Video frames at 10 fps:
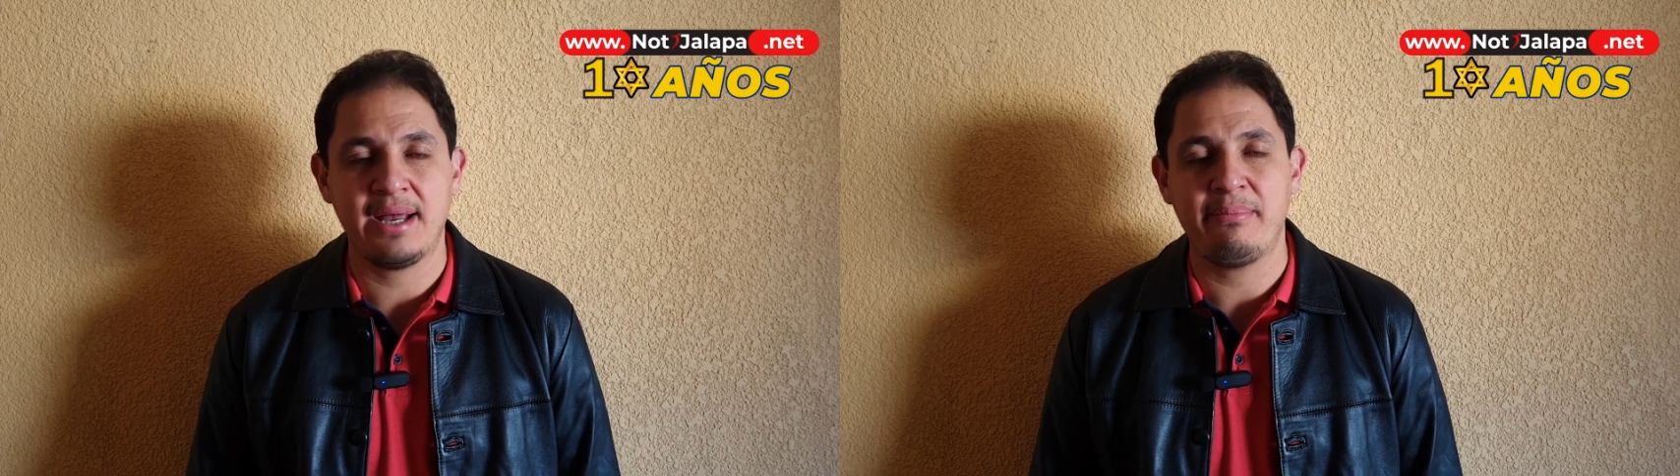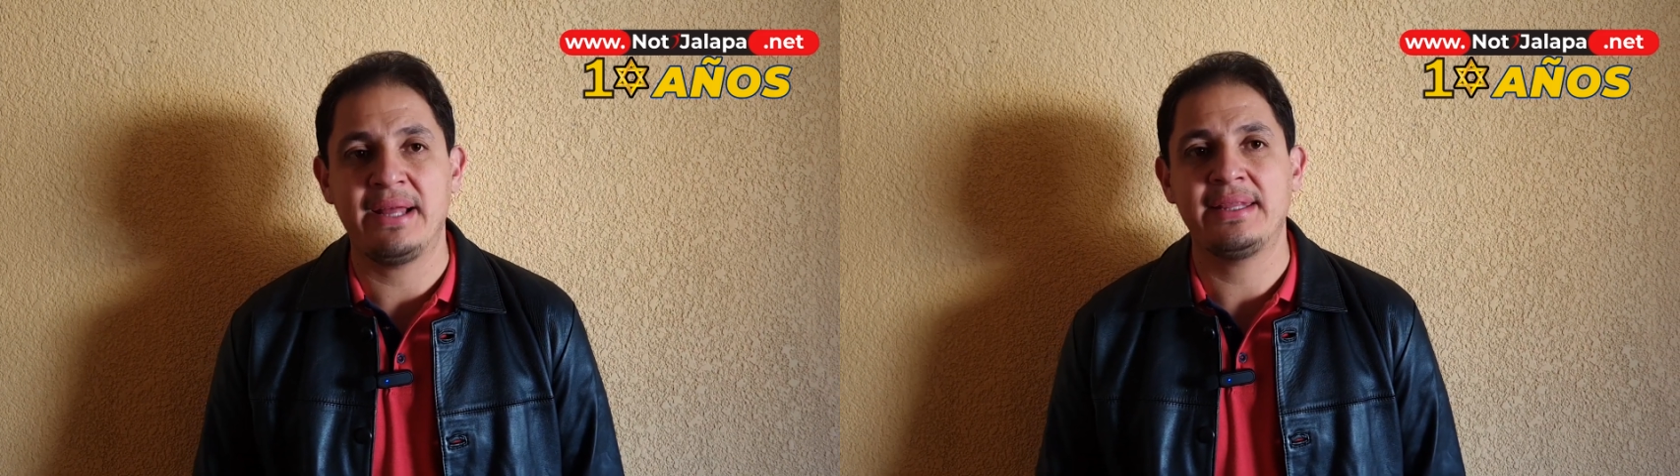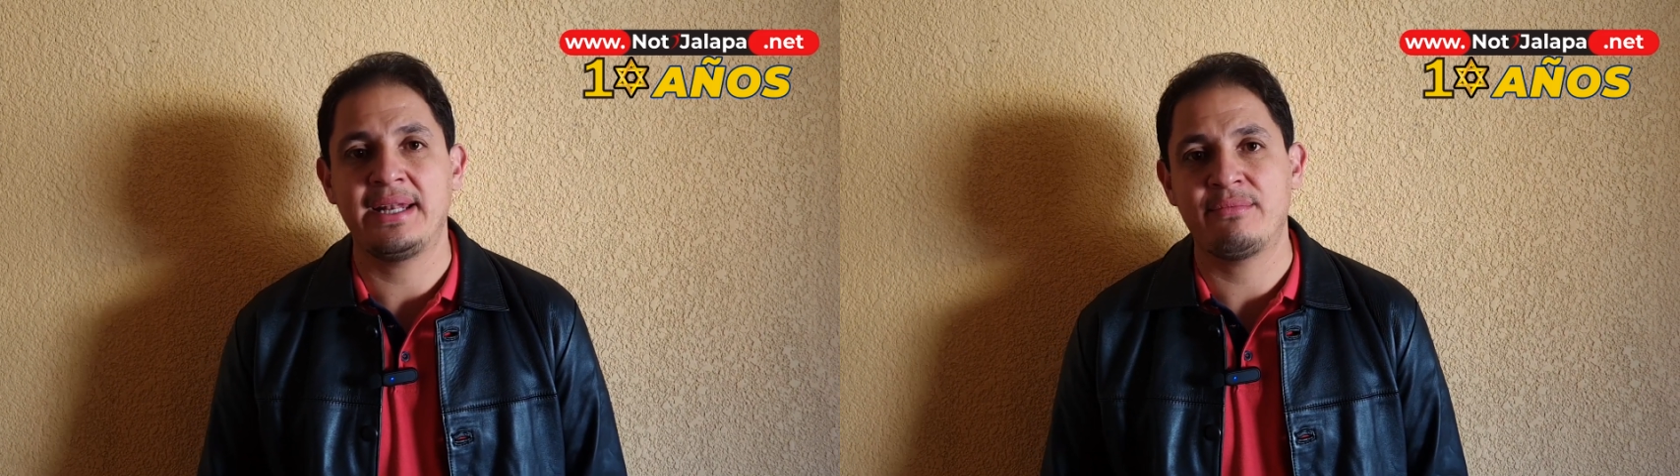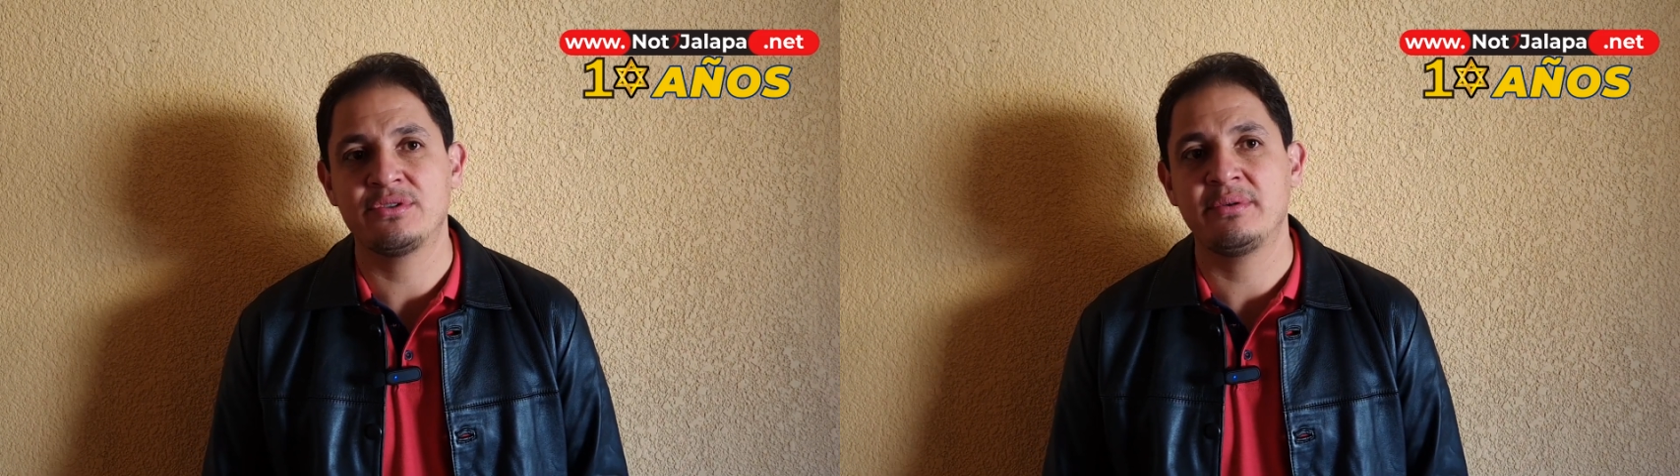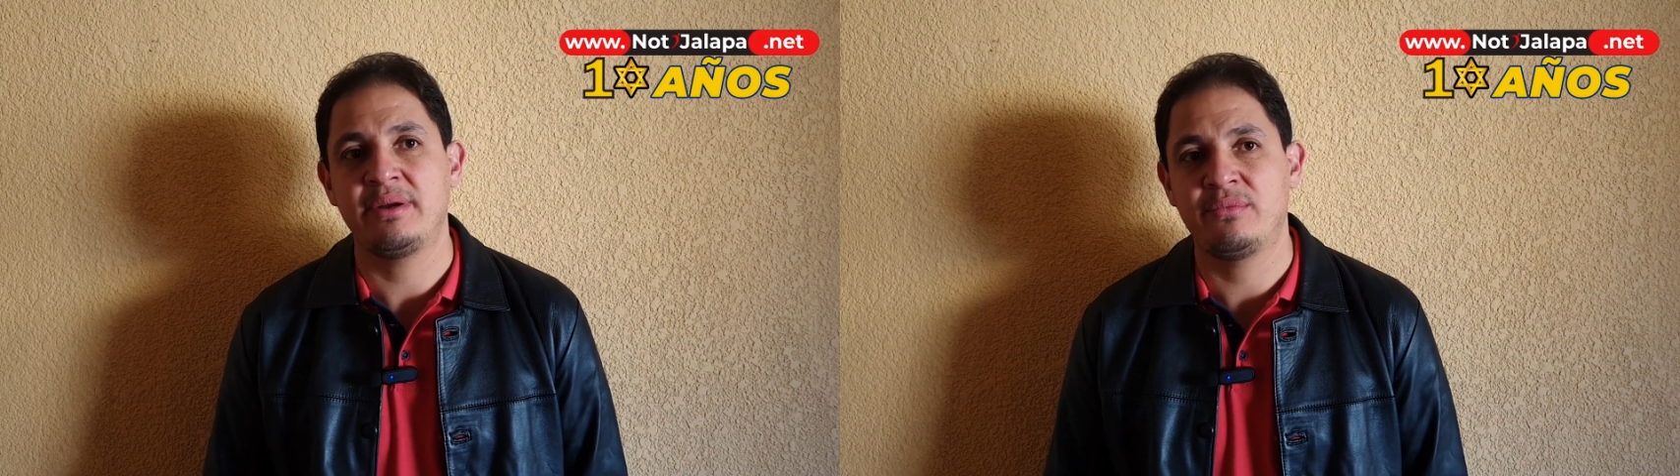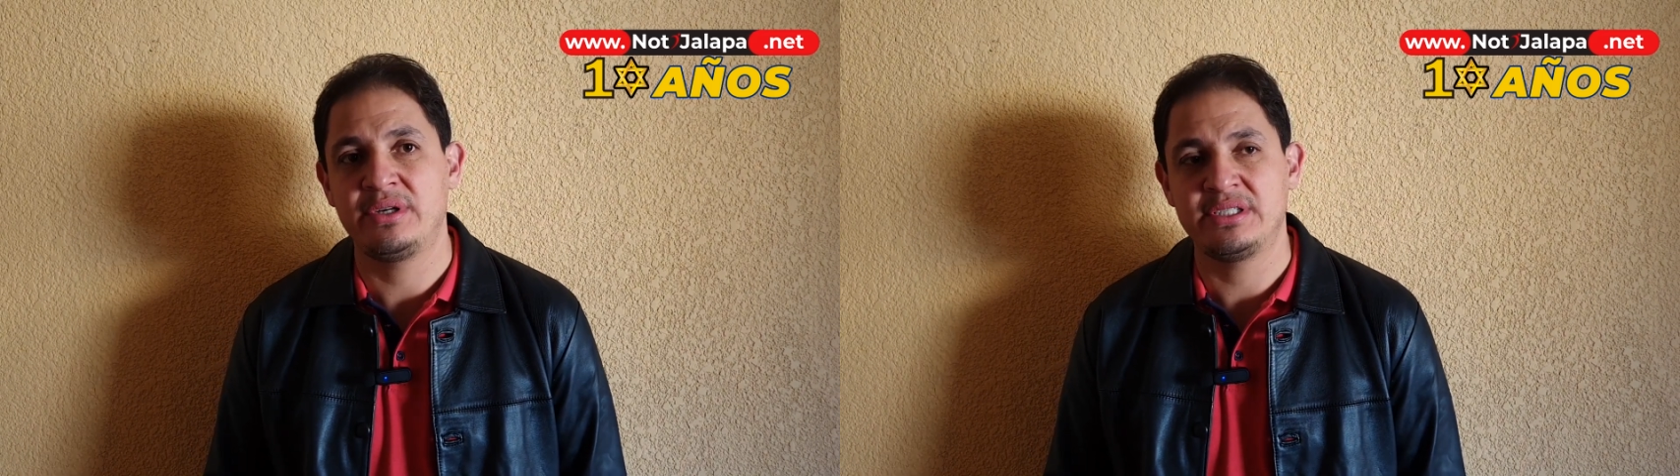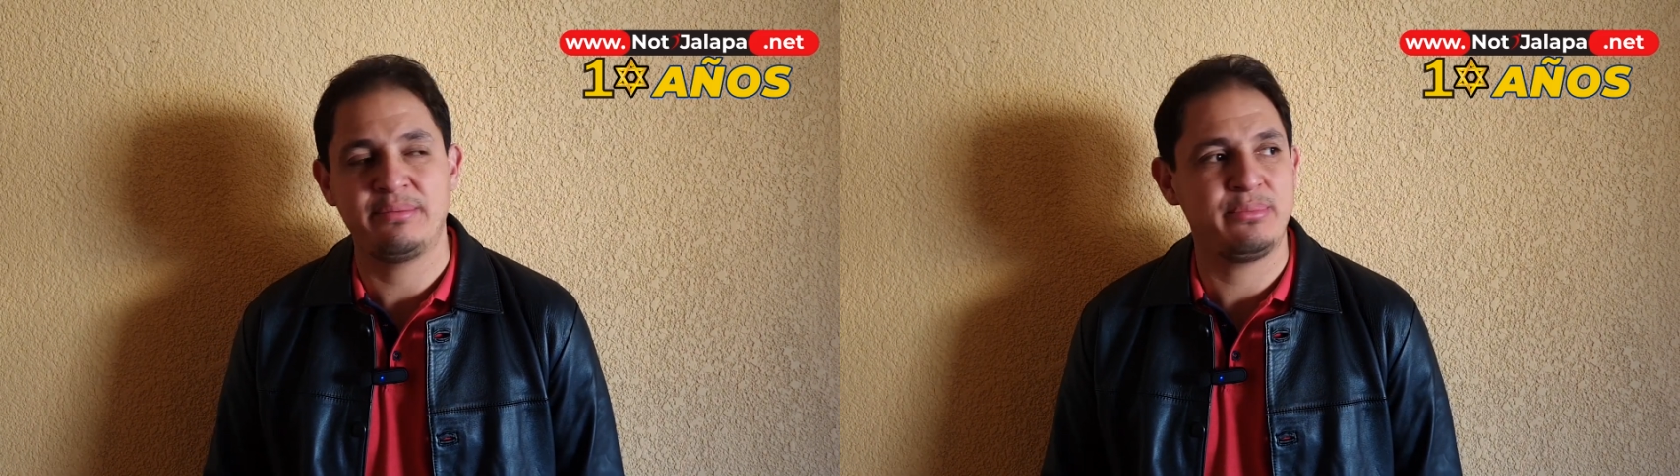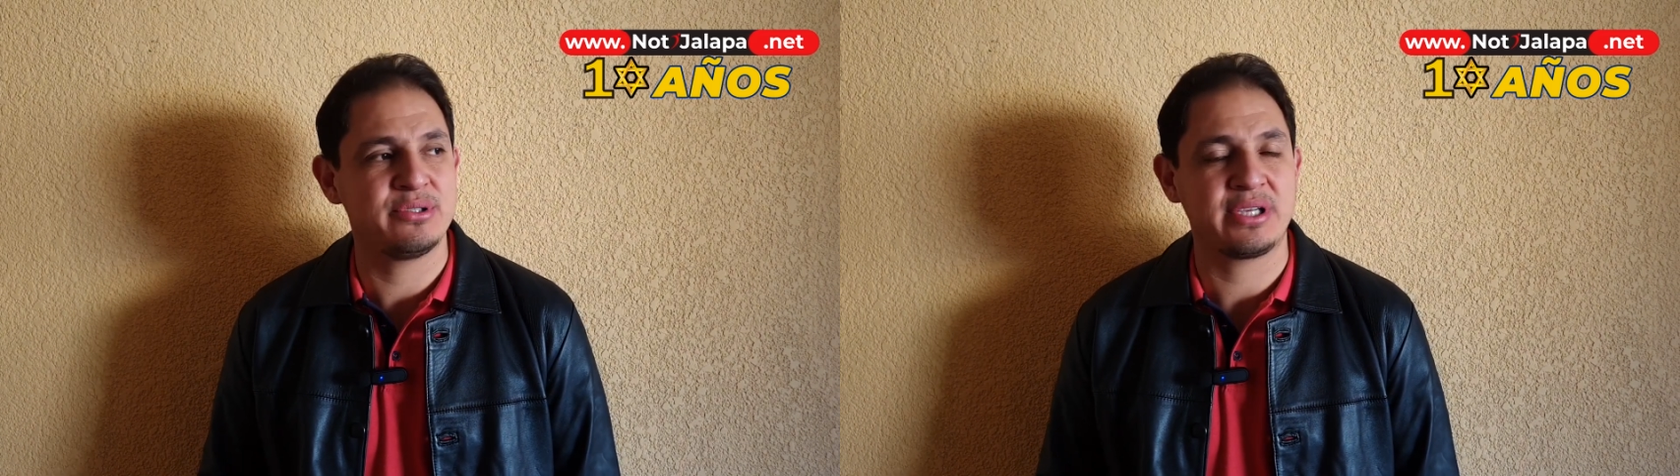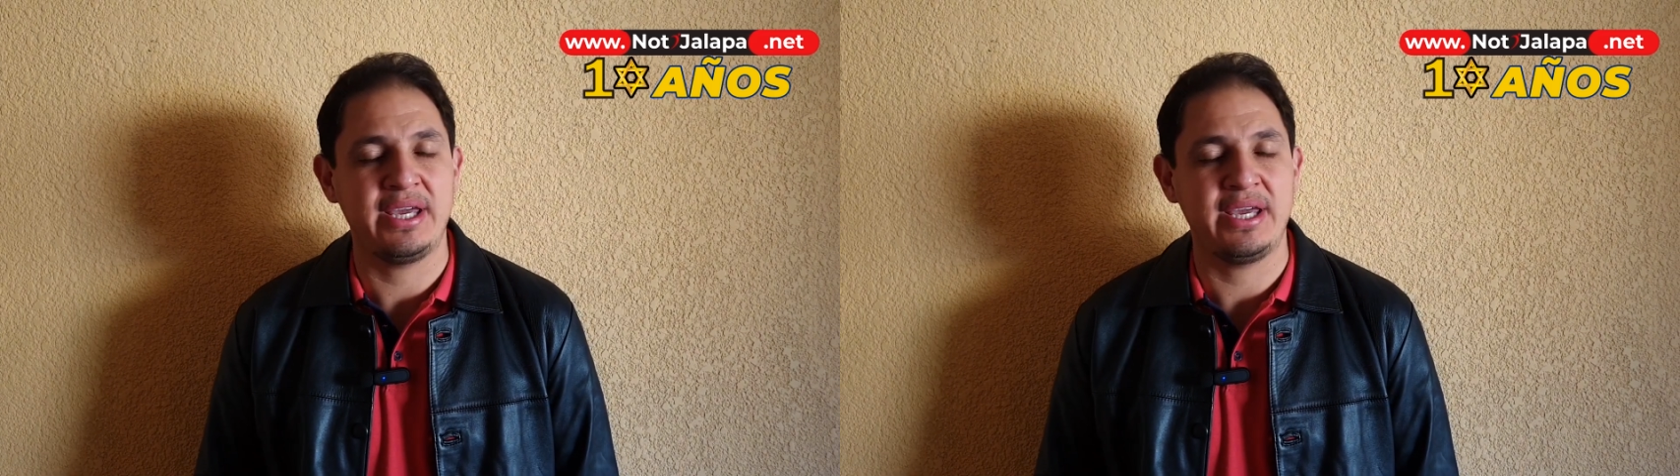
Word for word: Plan tenemos municipios